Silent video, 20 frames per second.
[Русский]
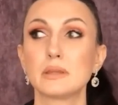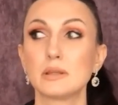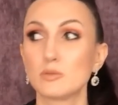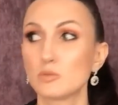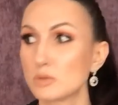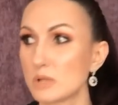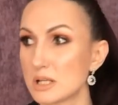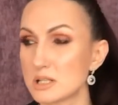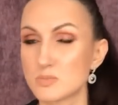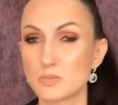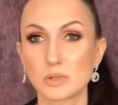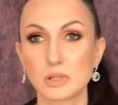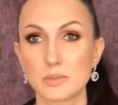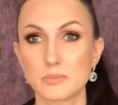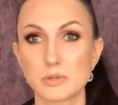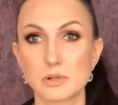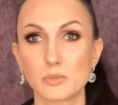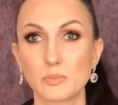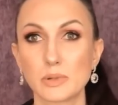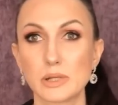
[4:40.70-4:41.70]
у нас было
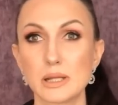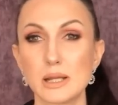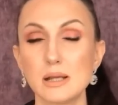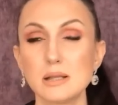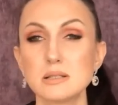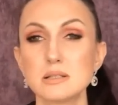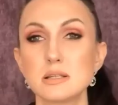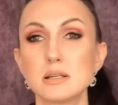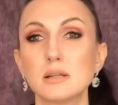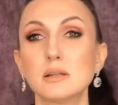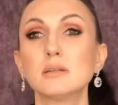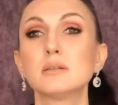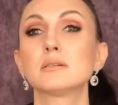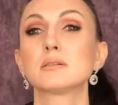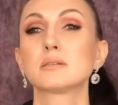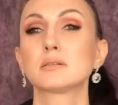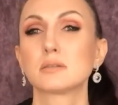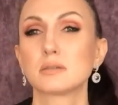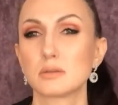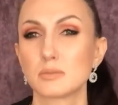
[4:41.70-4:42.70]
мероприятие,
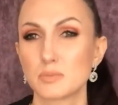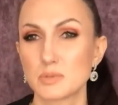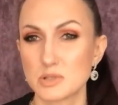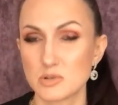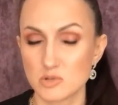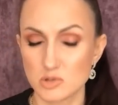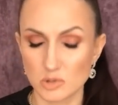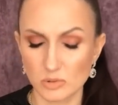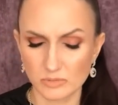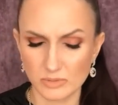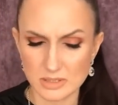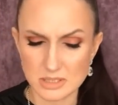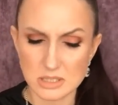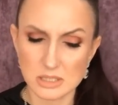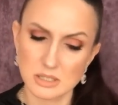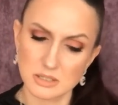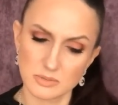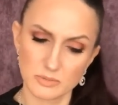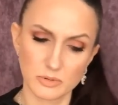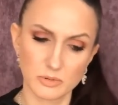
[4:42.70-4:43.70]
э, посвященное
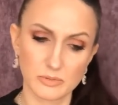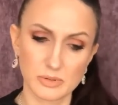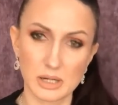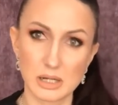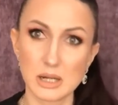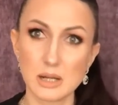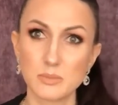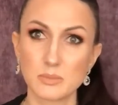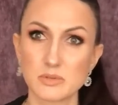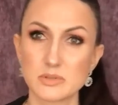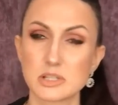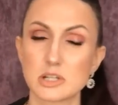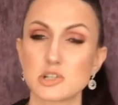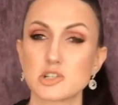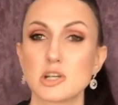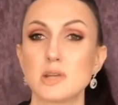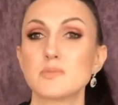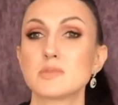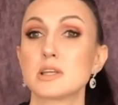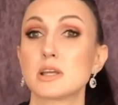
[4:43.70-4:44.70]
23 февраля, мы
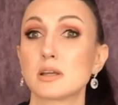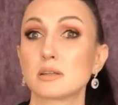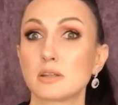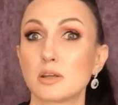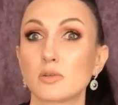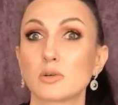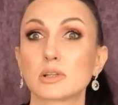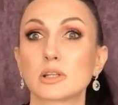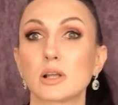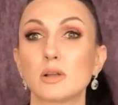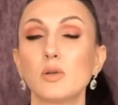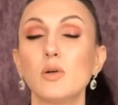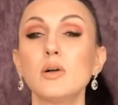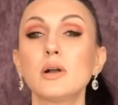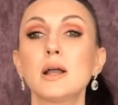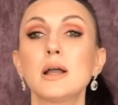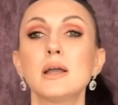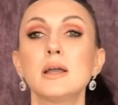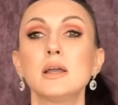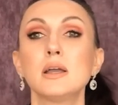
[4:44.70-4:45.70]
встречаемся, я даю
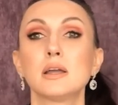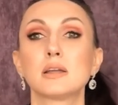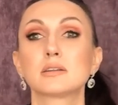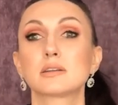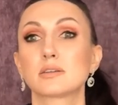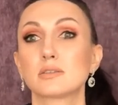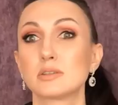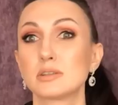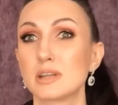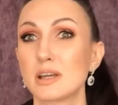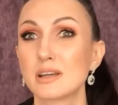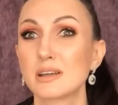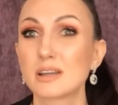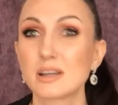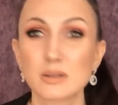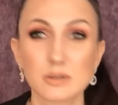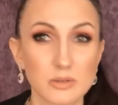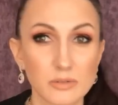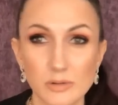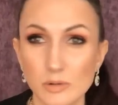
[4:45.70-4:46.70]
каталог,
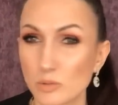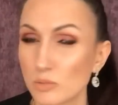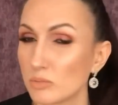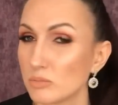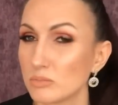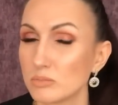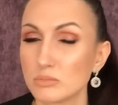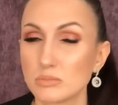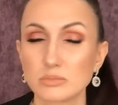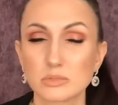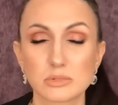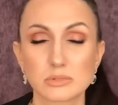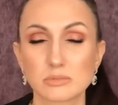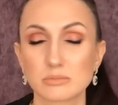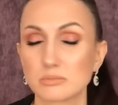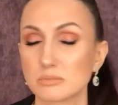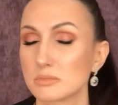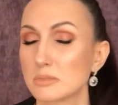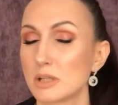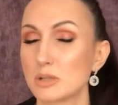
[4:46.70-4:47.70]
я говорю,
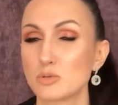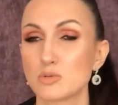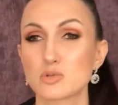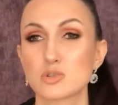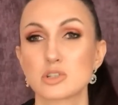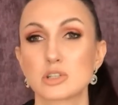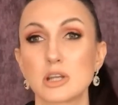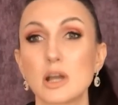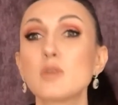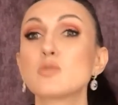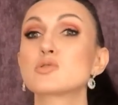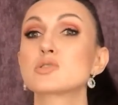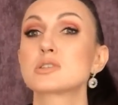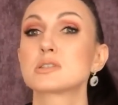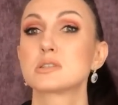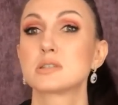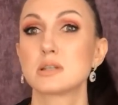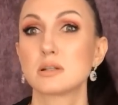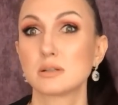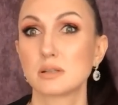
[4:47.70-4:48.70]
Танюш, я уже
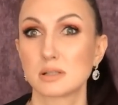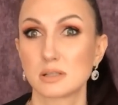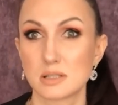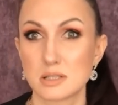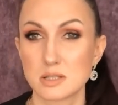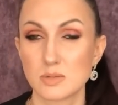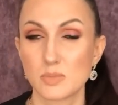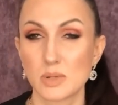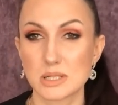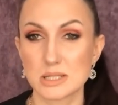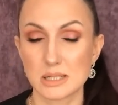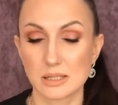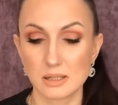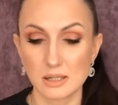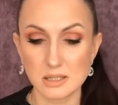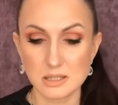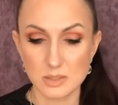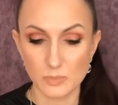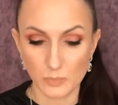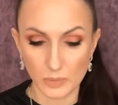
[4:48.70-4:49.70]
сделала для себя
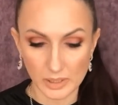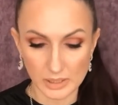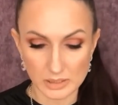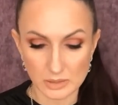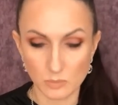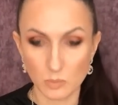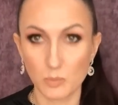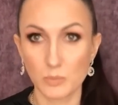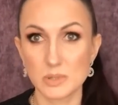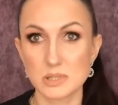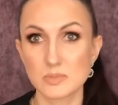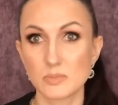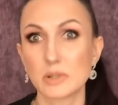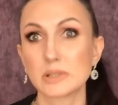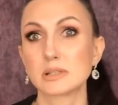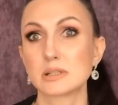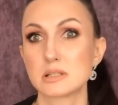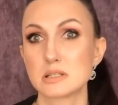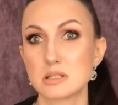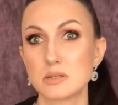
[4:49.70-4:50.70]
заказы, поэтому
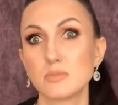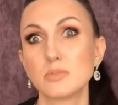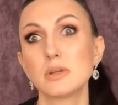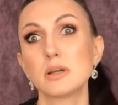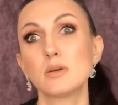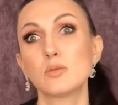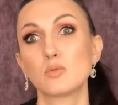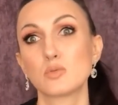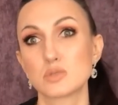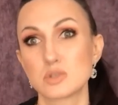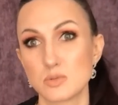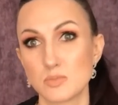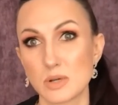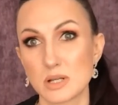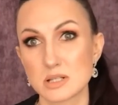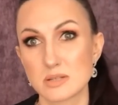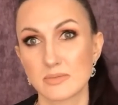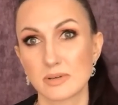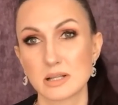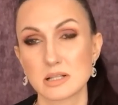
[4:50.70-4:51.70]
посмотри себе, у
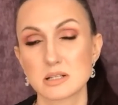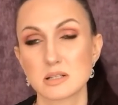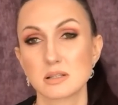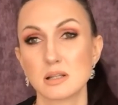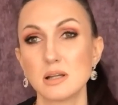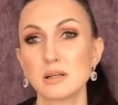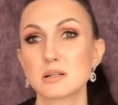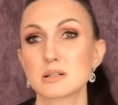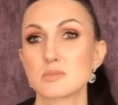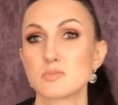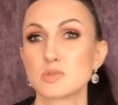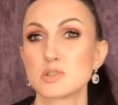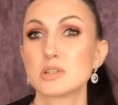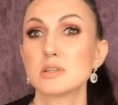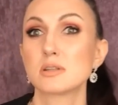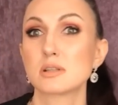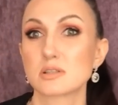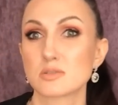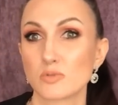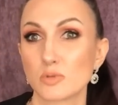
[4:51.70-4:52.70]
тебя своя цена,
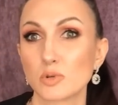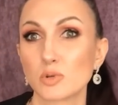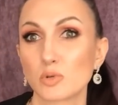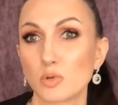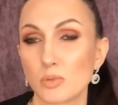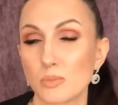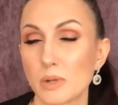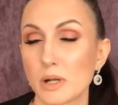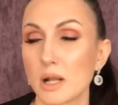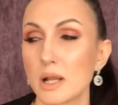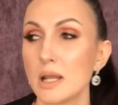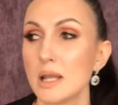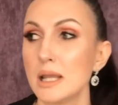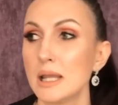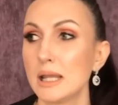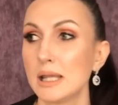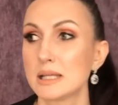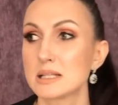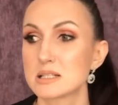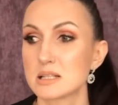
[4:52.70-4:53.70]
размести на свой номер.
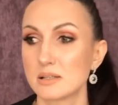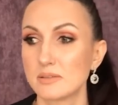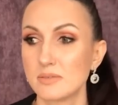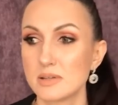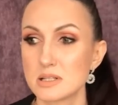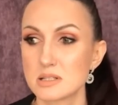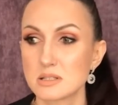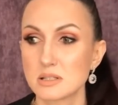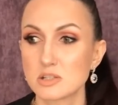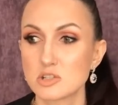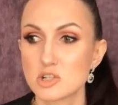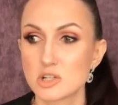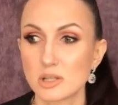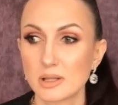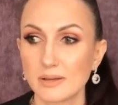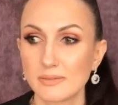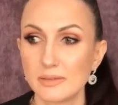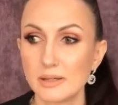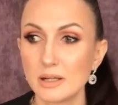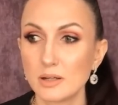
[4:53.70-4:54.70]
И, соответственно,
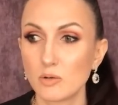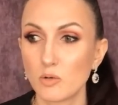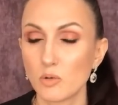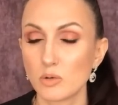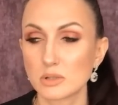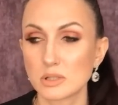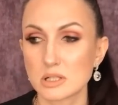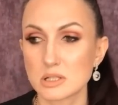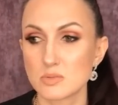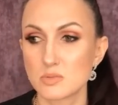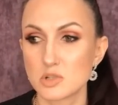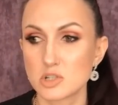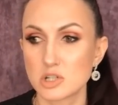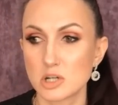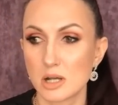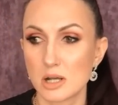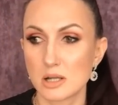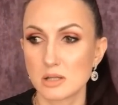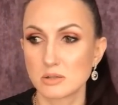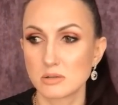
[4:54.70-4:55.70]
человек, он
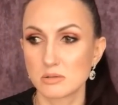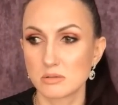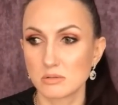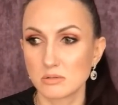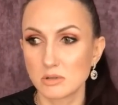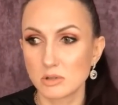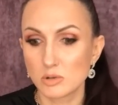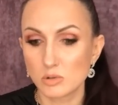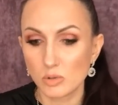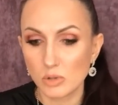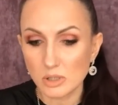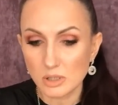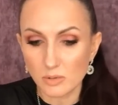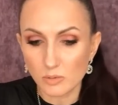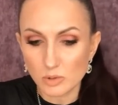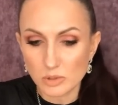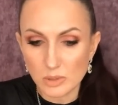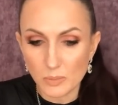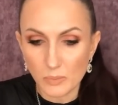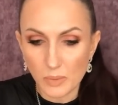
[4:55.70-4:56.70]
размещает не только
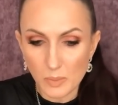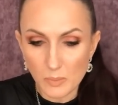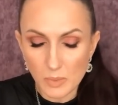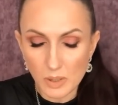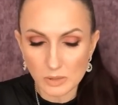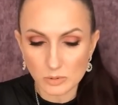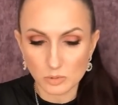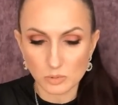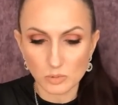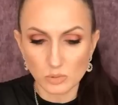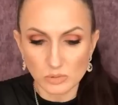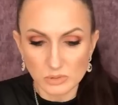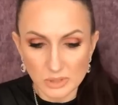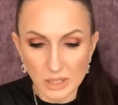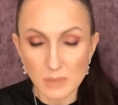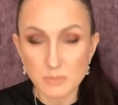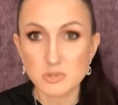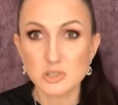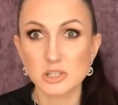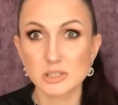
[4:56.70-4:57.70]
вот на помаду, но
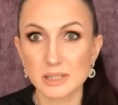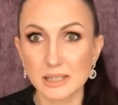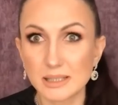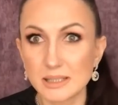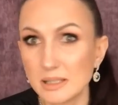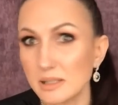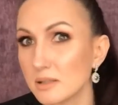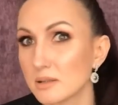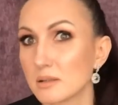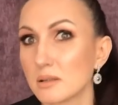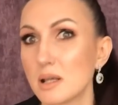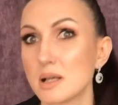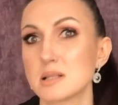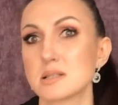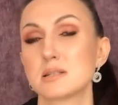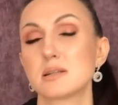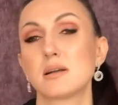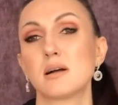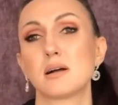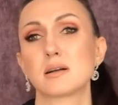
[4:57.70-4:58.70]
там же такие
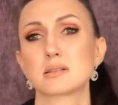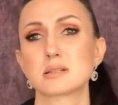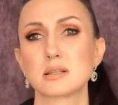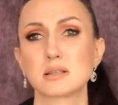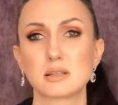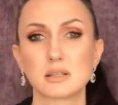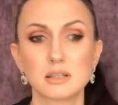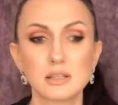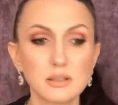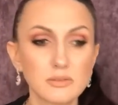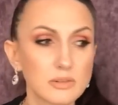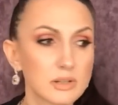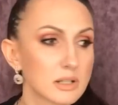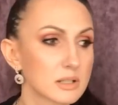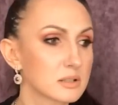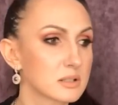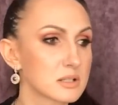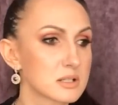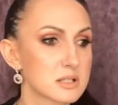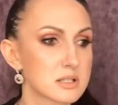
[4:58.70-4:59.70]
классные акции, такие
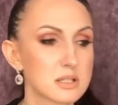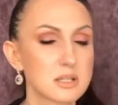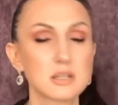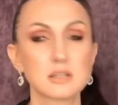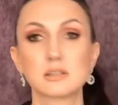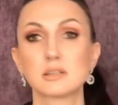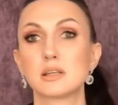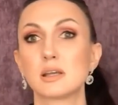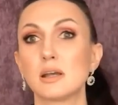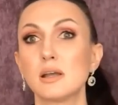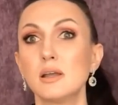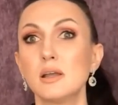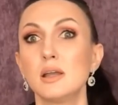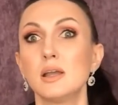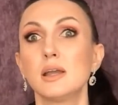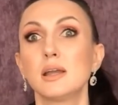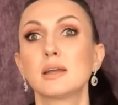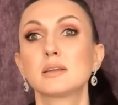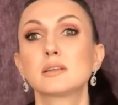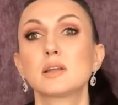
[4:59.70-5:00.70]
выгодные скидки,
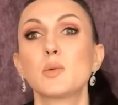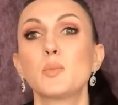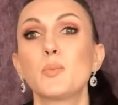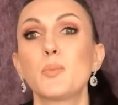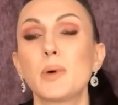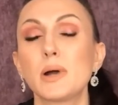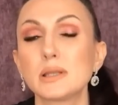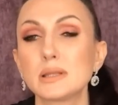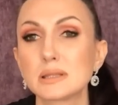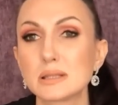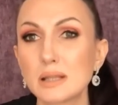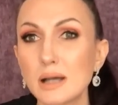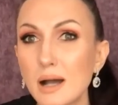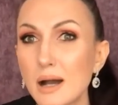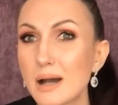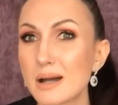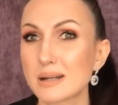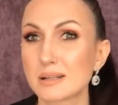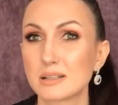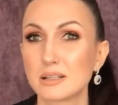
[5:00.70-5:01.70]
это
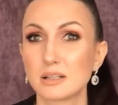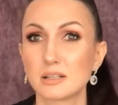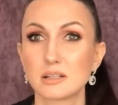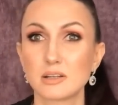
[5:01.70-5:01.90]
подарки